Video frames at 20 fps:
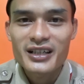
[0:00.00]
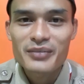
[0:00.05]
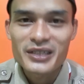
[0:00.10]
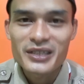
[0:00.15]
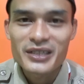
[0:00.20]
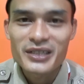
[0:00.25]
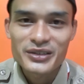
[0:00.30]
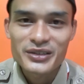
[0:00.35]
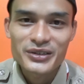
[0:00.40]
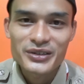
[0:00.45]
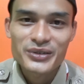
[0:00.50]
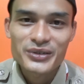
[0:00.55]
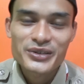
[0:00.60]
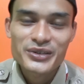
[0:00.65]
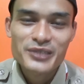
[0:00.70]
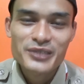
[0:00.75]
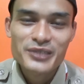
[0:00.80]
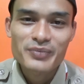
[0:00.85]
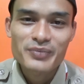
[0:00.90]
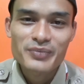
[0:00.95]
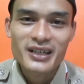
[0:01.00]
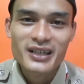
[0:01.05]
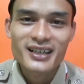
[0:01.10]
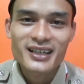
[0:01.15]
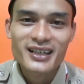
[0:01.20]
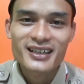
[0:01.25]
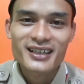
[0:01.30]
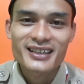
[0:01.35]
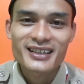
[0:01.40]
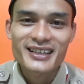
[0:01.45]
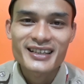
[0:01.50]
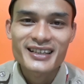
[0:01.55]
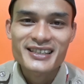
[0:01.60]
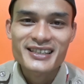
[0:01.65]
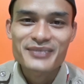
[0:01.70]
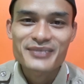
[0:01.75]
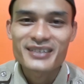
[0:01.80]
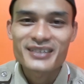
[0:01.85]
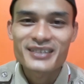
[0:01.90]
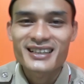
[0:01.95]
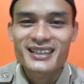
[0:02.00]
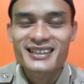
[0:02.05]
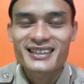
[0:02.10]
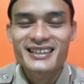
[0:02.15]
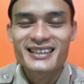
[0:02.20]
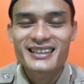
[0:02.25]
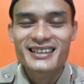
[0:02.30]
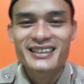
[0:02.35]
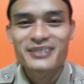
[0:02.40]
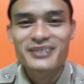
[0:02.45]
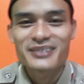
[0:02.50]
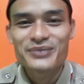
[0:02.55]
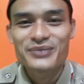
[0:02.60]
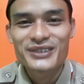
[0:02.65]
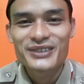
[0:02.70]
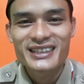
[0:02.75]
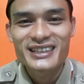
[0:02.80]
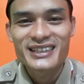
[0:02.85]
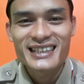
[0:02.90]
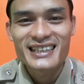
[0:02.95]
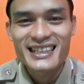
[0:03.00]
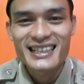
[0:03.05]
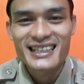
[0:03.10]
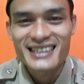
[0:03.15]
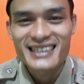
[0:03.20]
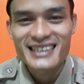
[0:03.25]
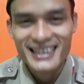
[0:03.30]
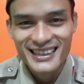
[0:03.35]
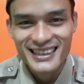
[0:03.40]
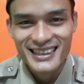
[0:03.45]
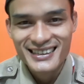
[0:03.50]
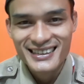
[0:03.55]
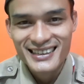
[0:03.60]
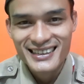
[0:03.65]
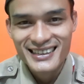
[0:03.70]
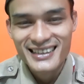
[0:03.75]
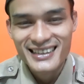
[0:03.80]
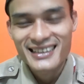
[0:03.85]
maju terus Pangkalan SMK Negeri 63 Jakarta.